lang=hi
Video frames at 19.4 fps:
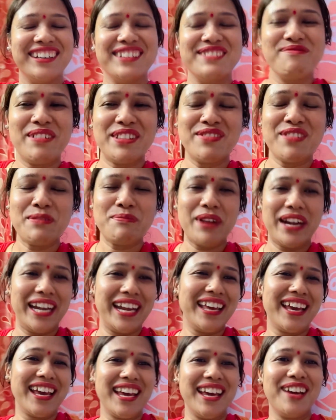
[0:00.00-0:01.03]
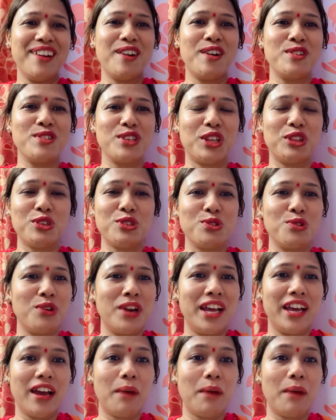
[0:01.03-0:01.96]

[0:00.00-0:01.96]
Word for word: मतलब मंडे है और उसका तो स्कूल है